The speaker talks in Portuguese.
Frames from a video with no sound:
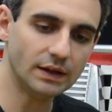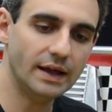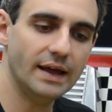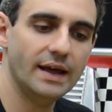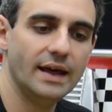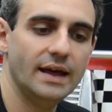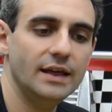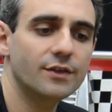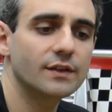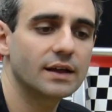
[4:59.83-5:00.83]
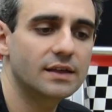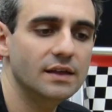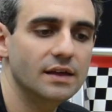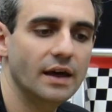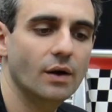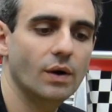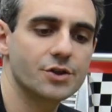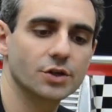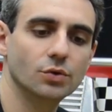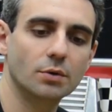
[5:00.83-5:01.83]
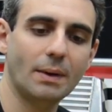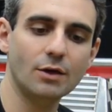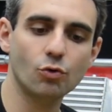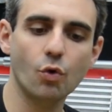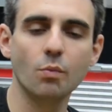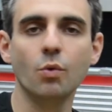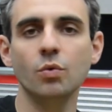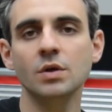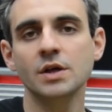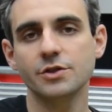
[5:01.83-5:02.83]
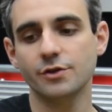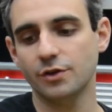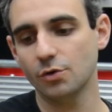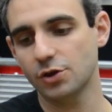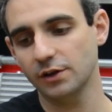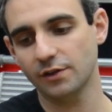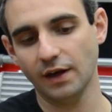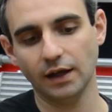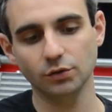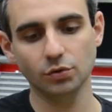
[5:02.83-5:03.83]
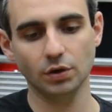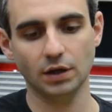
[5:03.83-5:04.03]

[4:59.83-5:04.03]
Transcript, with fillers: é, esse daqui é o radiador mais comum de ser utilizado